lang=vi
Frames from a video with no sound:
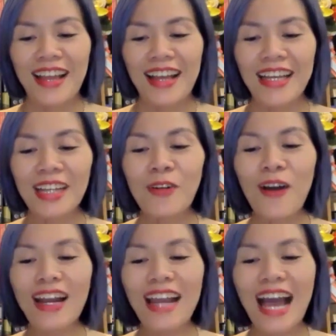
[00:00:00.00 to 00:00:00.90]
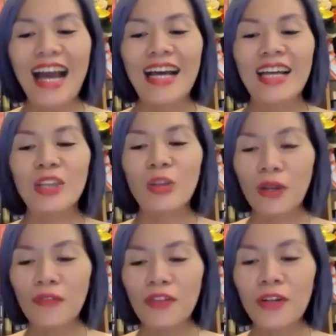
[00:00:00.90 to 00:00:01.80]
Kết quả là tuần
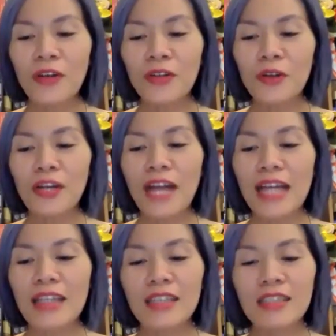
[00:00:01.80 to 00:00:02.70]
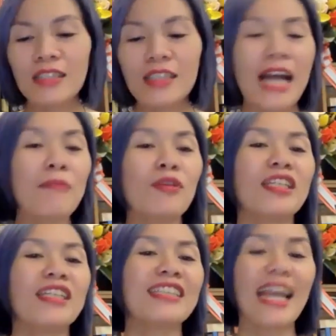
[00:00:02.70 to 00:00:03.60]
vừa rồi tôi đã thực sự lái một
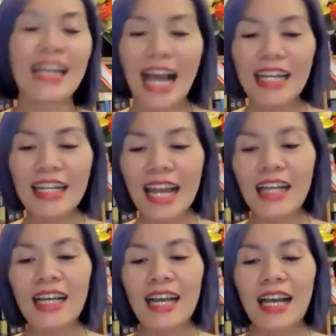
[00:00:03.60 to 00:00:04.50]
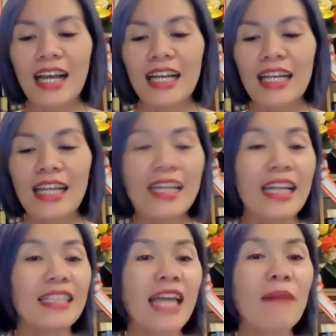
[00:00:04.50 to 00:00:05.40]
chiếc xe Cadillac để
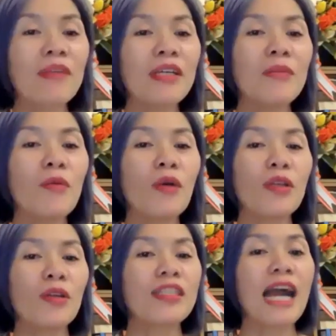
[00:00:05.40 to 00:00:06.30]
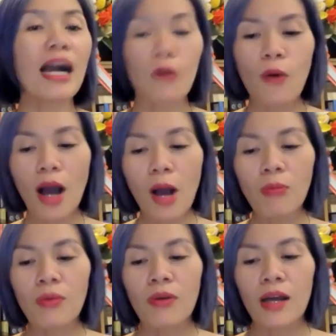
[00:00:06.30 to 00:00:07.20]
đến tham dự buổi thuyết giảng của ông.
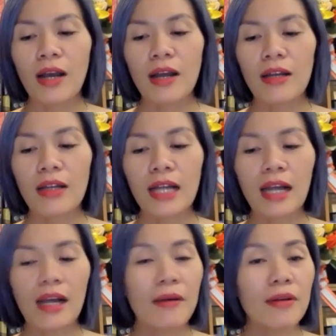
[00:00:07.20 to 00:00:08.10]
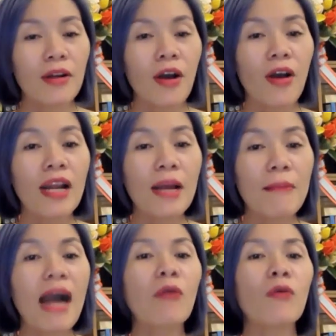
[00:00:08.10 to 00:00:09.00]
À, đó là
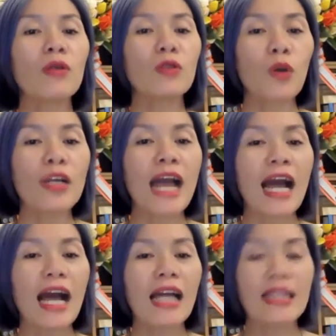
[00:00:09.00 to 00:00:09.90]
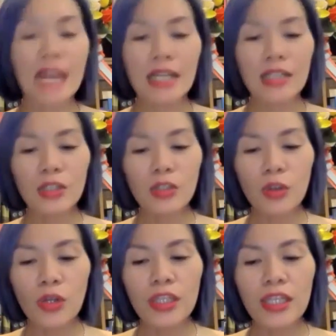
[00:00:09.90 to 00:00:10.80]
bác của tôi đã tặng cho
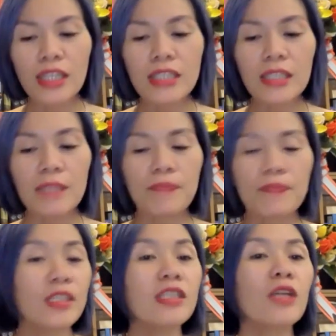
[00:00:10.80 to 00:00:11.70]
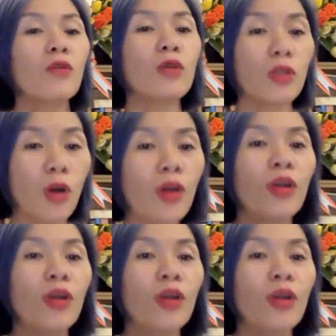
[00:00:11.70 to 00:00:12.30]
tôi nhân dịp sinh nhật của tôi.